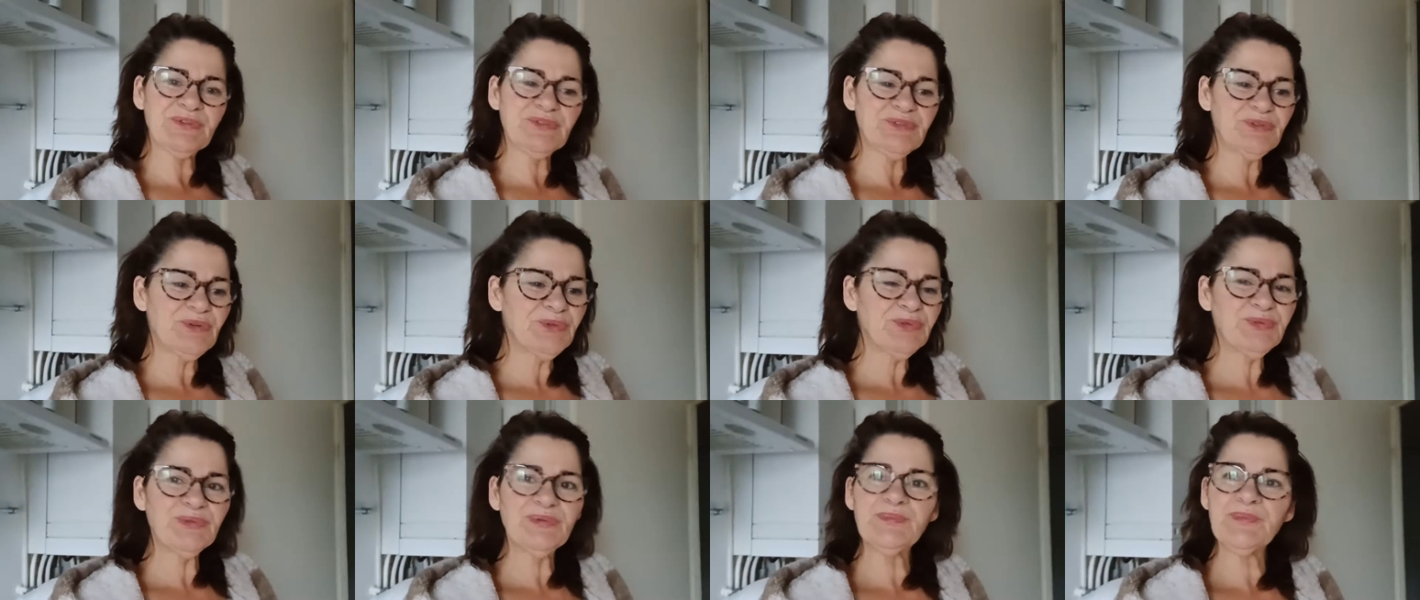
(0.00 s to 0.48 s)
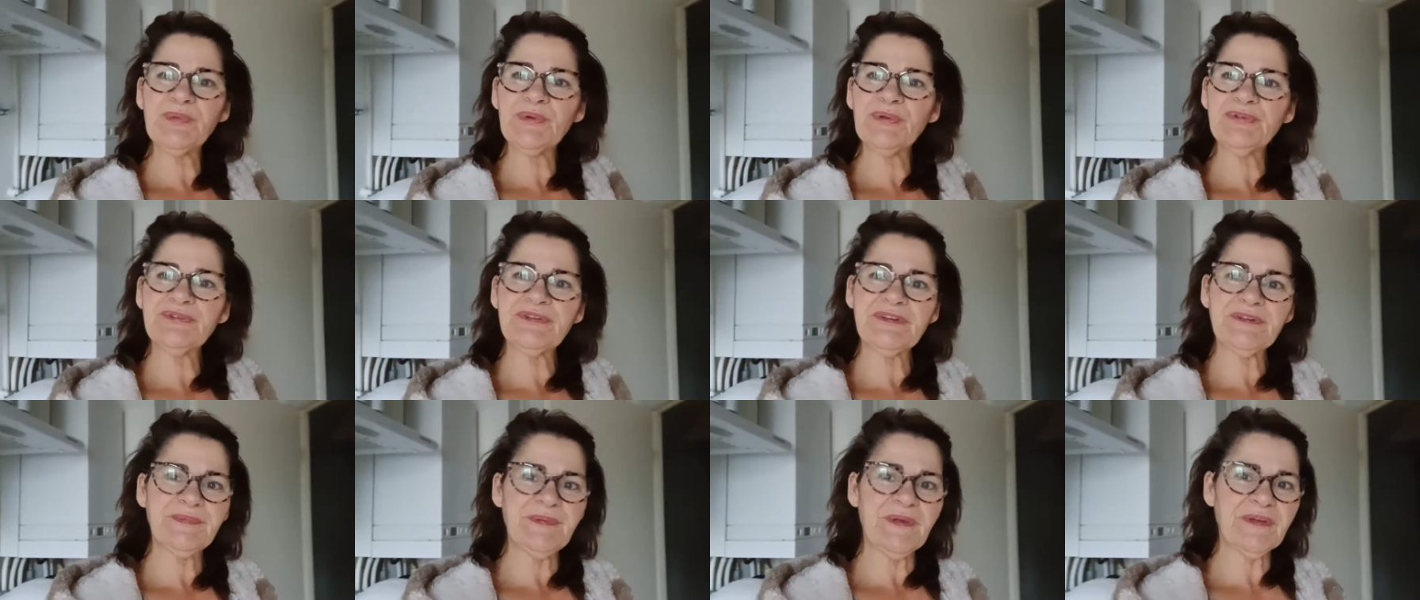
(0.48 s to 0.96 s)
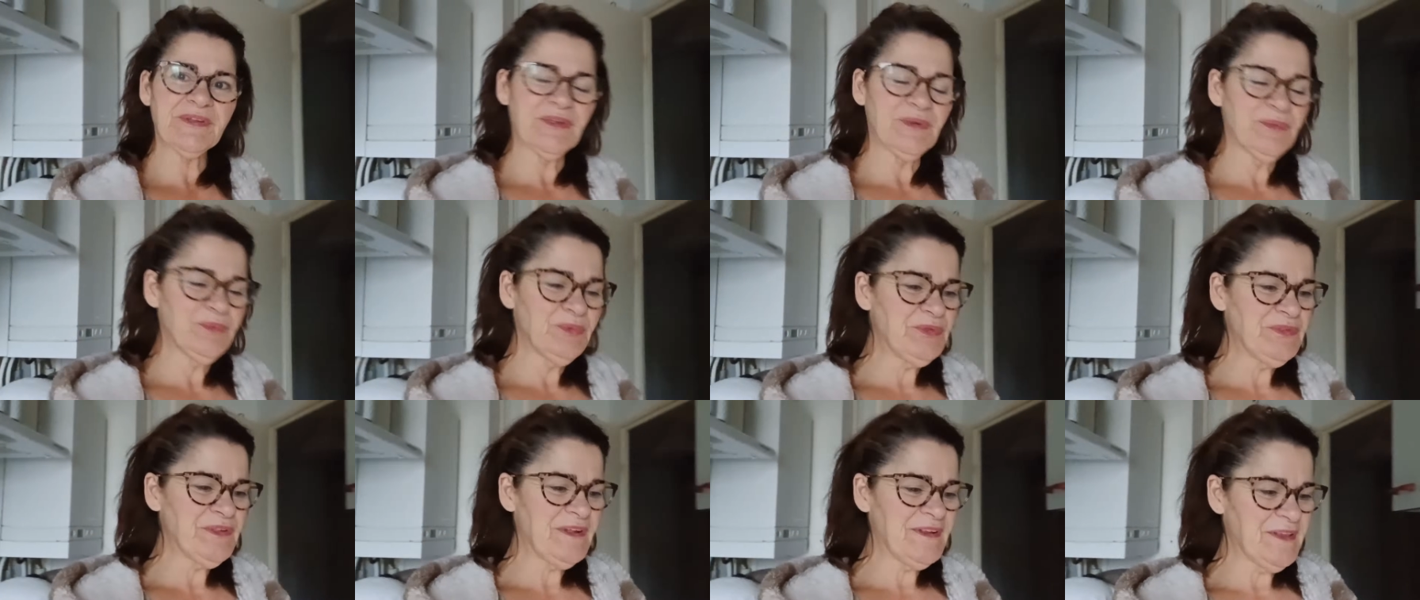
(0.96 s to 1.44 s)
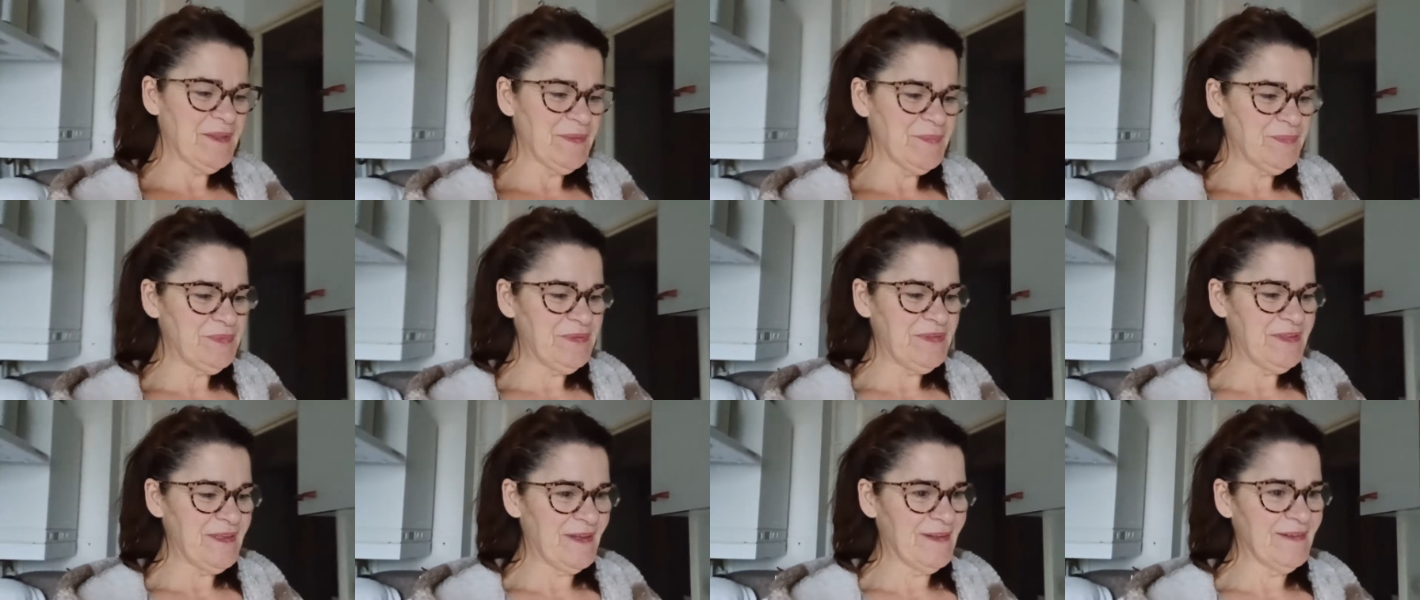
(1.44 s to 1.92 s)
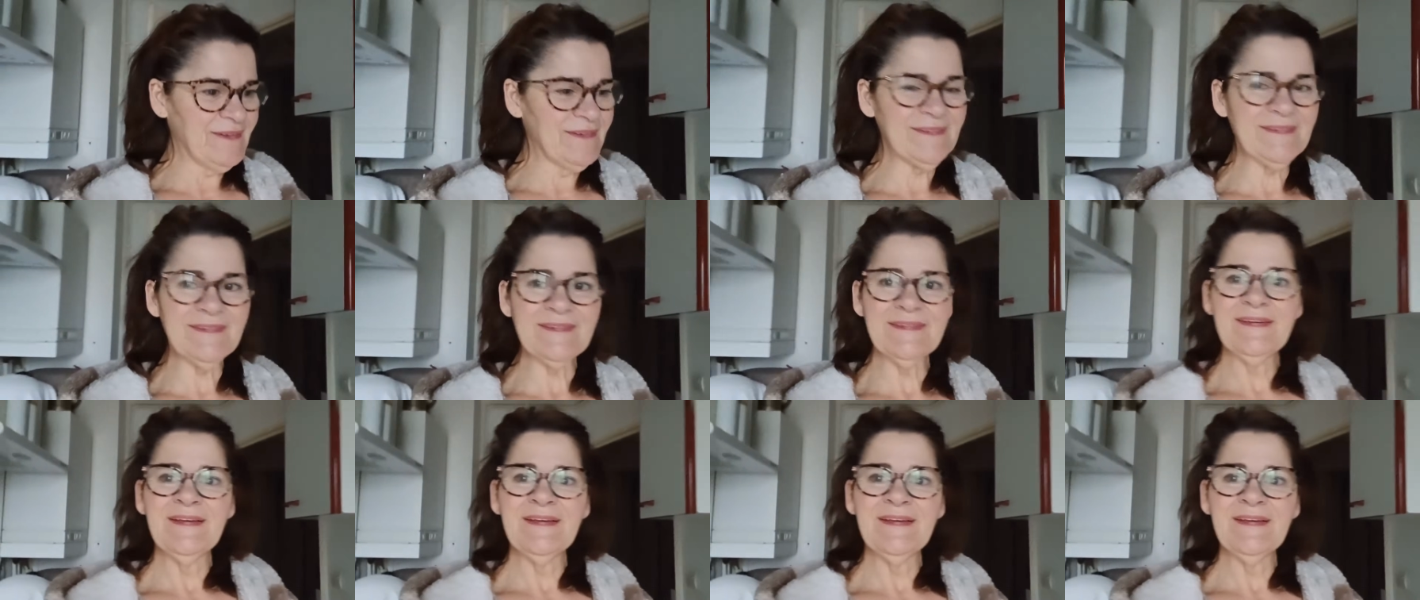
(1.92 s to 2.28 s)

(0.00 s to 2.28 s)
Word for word: bonjour tout le monde, j'espère que vous allez bien.